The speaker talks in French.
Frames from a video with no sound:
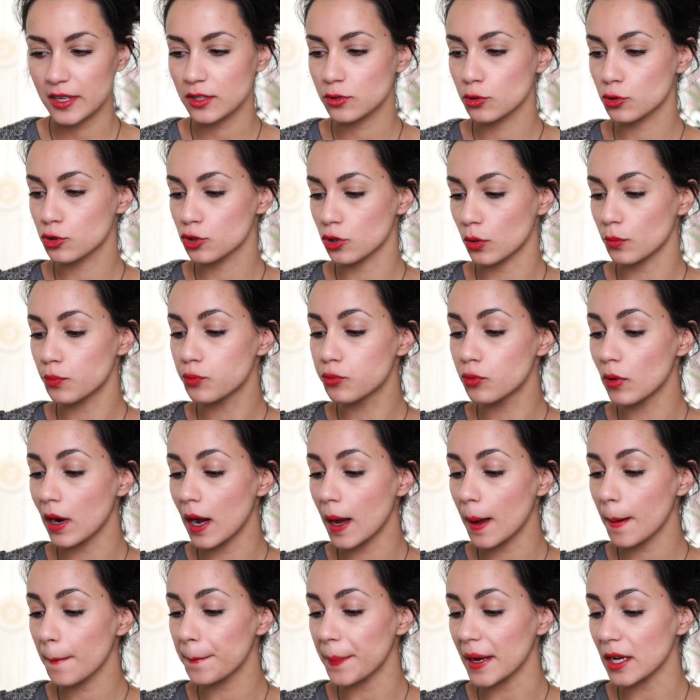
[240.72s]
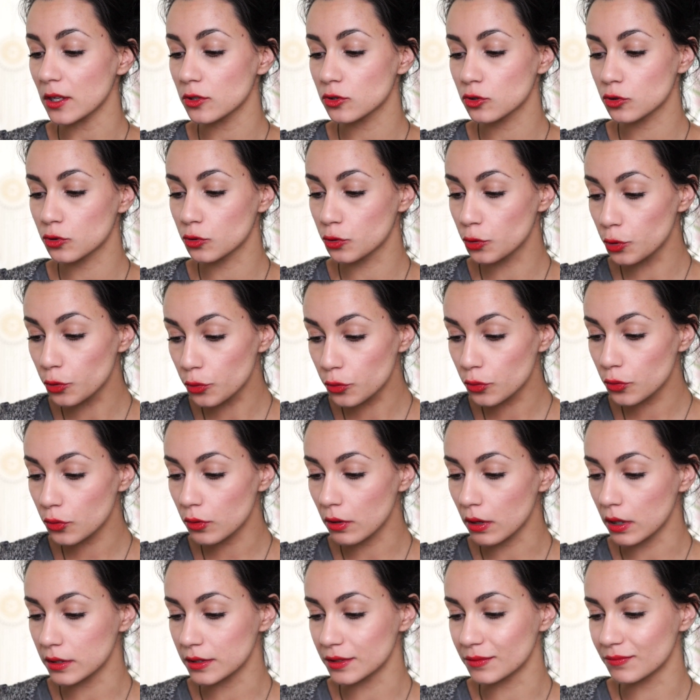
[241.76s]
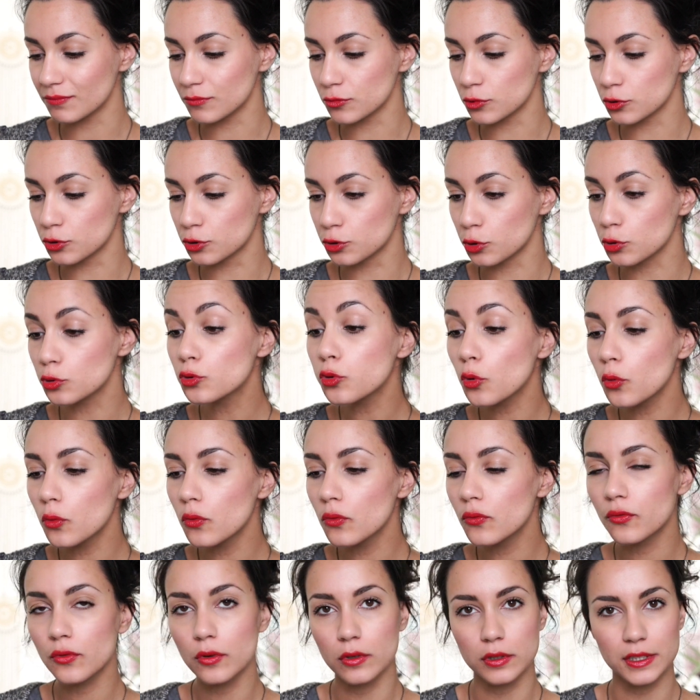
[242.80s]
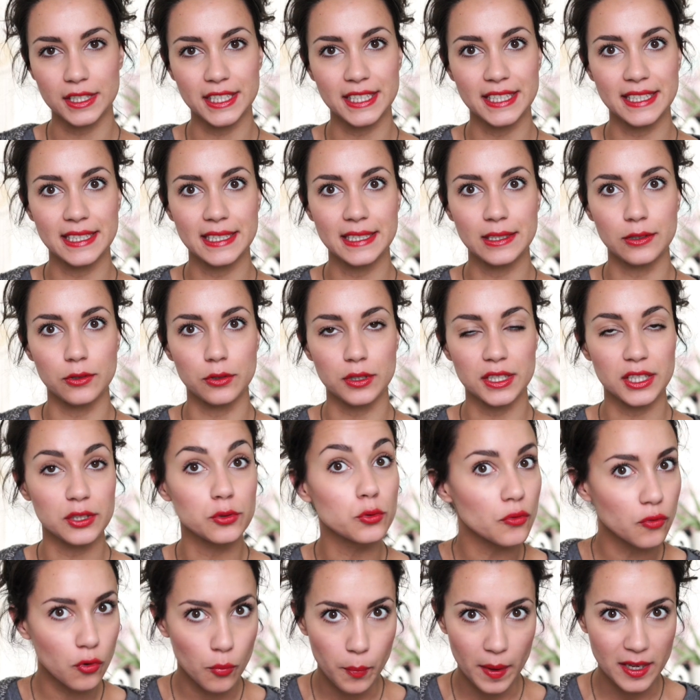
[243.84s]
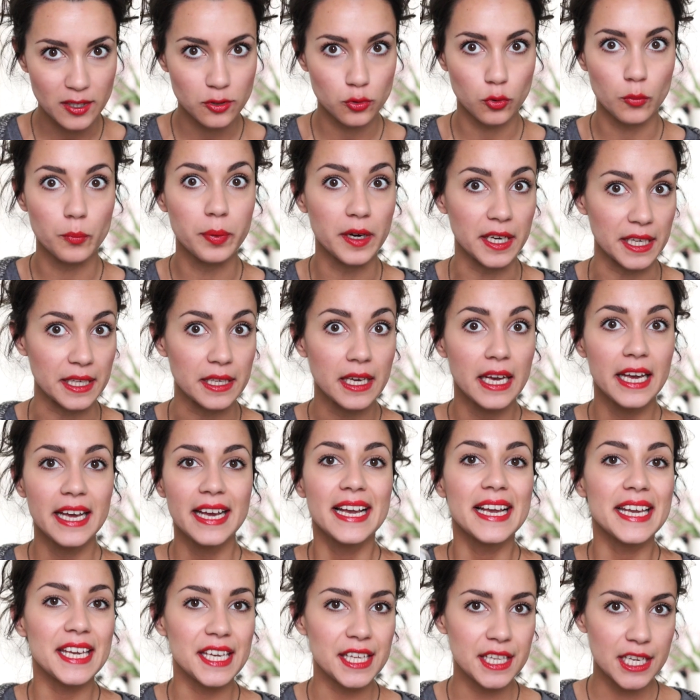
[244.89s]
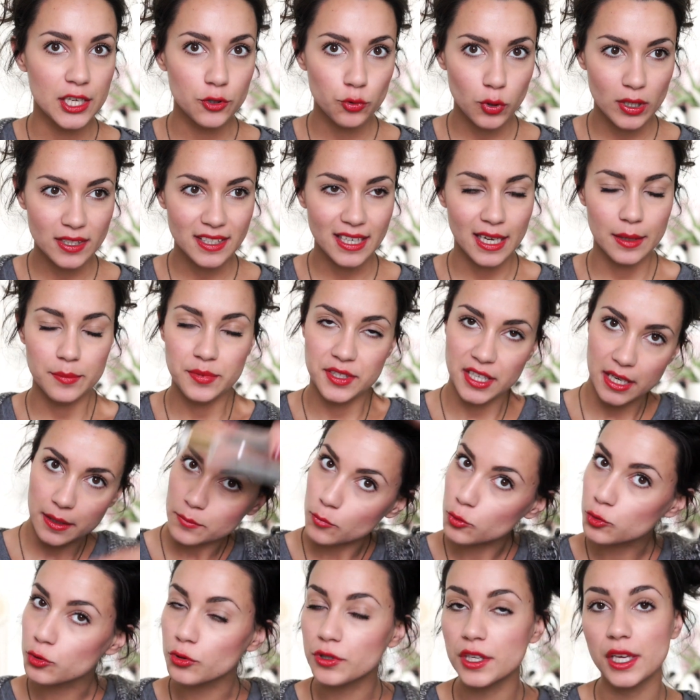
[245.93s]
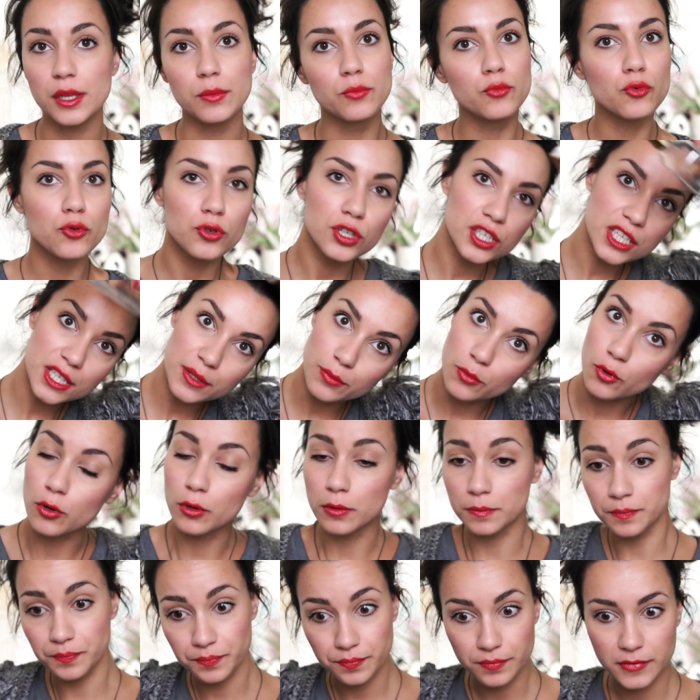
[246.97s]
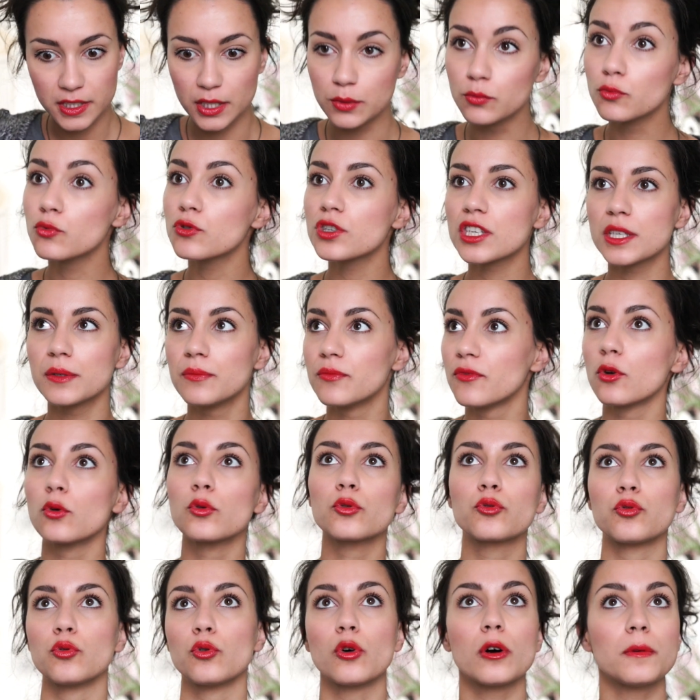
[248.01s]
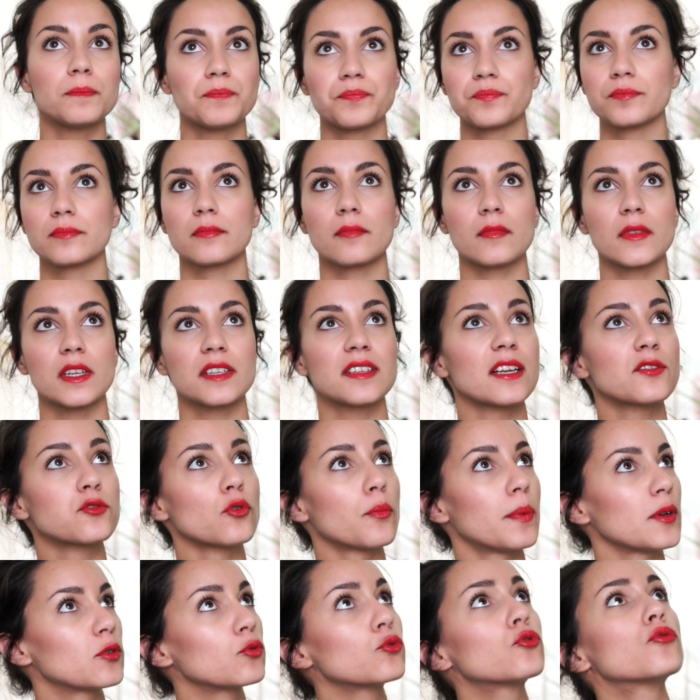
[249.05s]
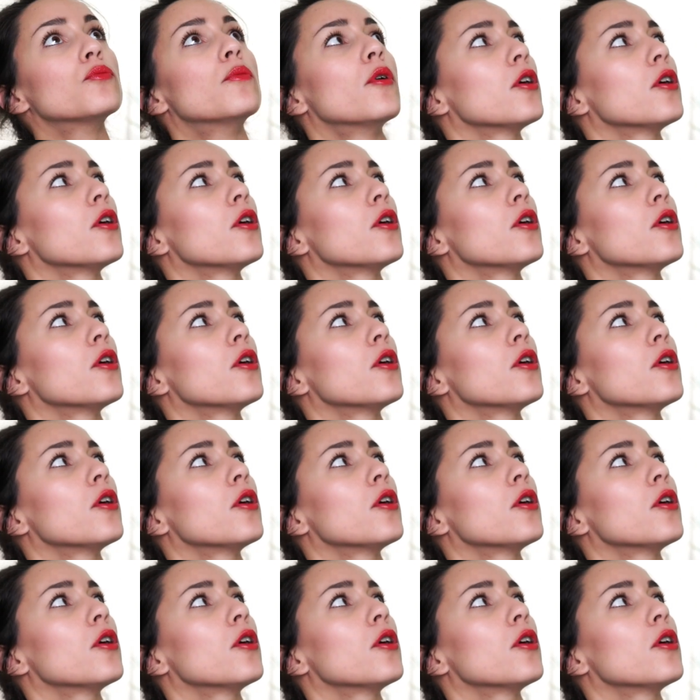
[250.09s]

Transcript: pas ce shampoing parce que je trouve qu'il euh, ne vaut pas son prix. Il nettoie très bien, mon dieu, il y une mouche qui il y a une mouche qui me vole autour. Est-ce qu'elles sont pas toutes